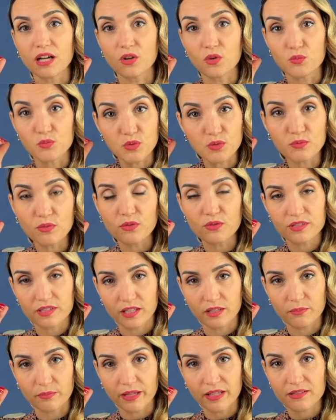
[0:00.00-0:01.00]
au moment où
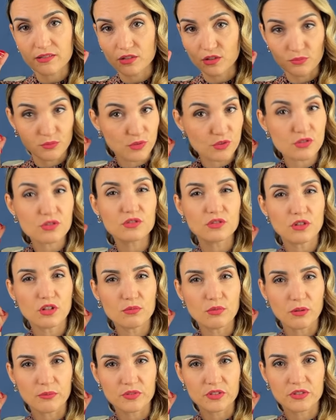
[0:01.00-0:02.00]
cette personne me snob
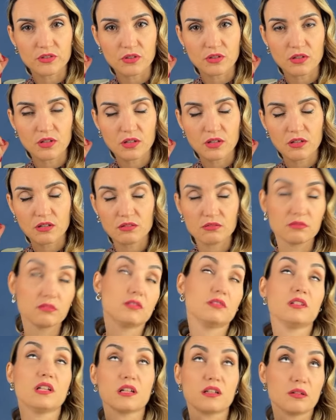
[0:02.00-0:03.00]
en me disant
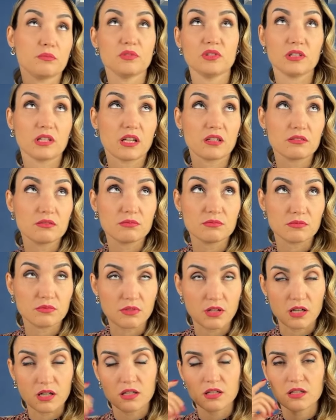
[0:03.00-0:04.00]
Oui, la communication, quoi.